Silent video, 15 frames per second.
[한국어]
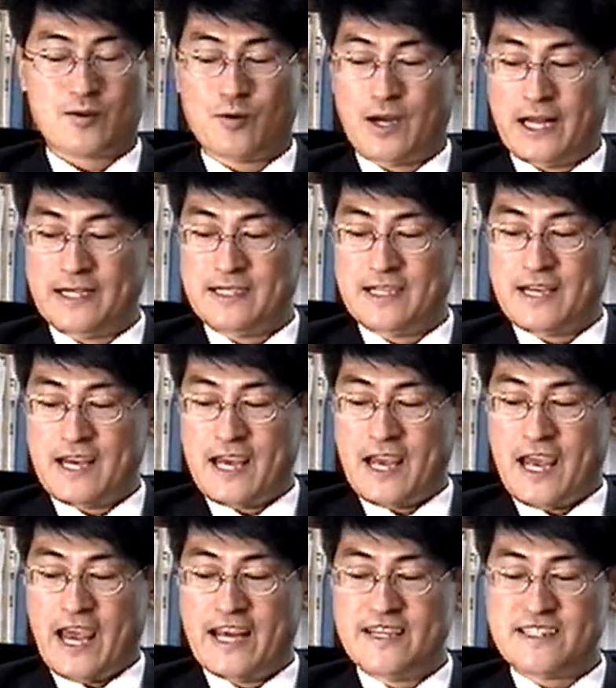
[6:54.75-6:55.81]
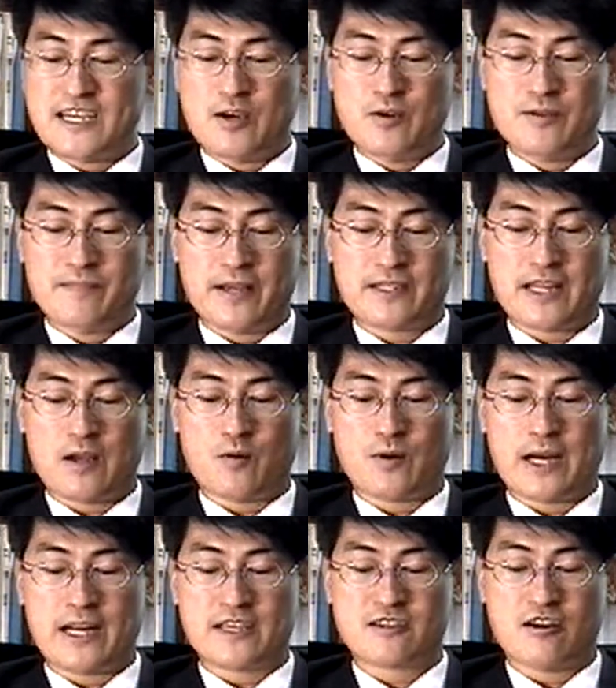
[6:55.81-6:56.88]
또한 n차원 벡터
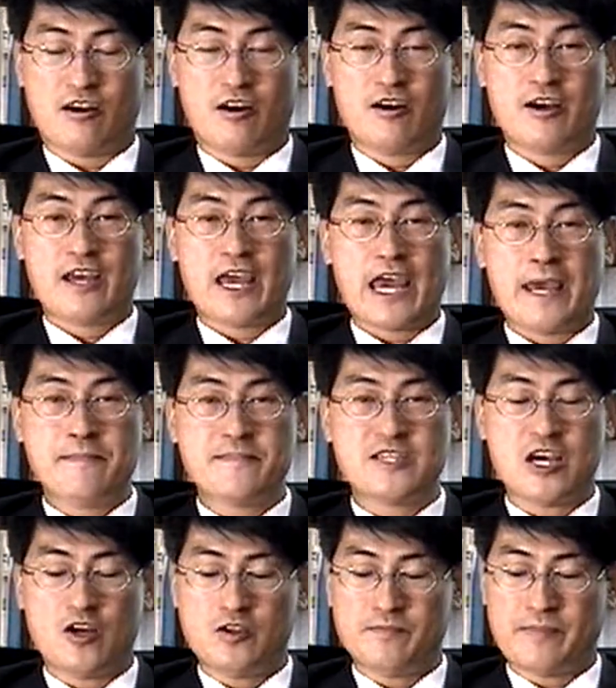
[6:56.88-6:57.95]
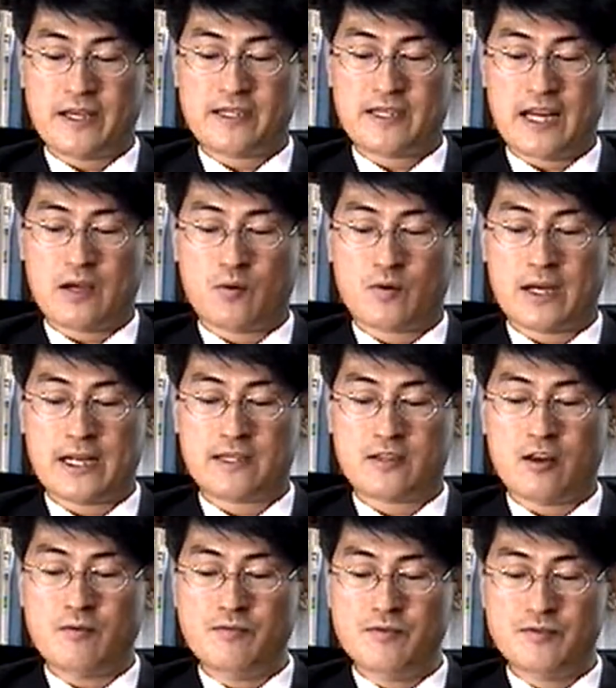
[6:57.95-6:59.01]
공간에서 m차원 벡터
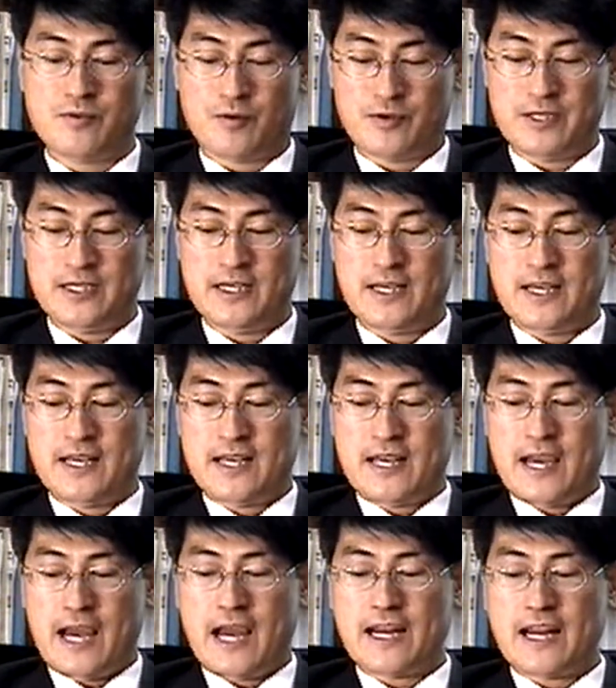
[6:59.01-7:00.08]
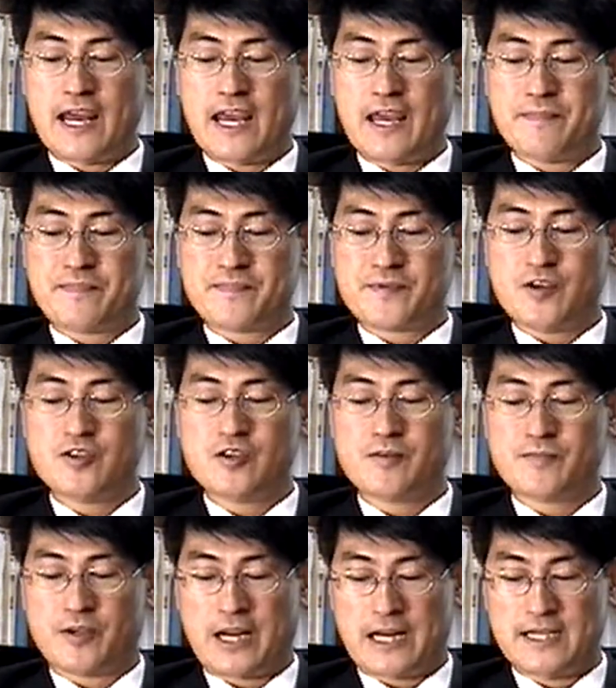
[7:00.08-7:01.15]
공간 w로의 하나의
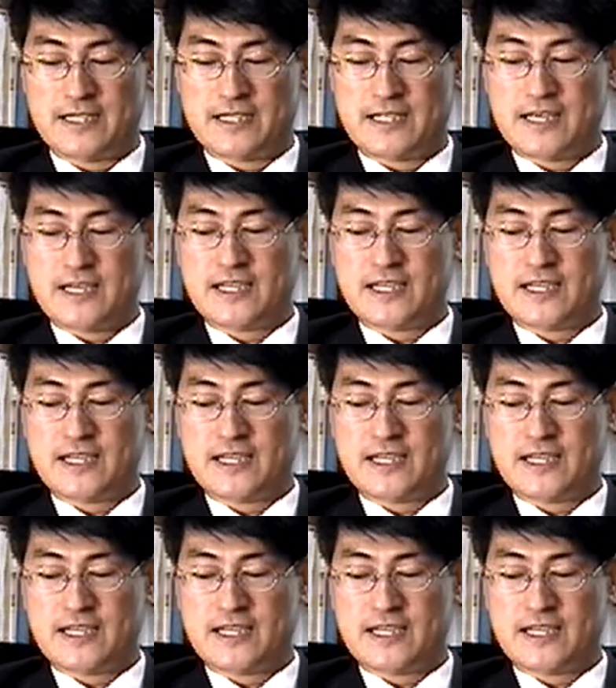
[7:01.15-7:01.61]
선형 변화는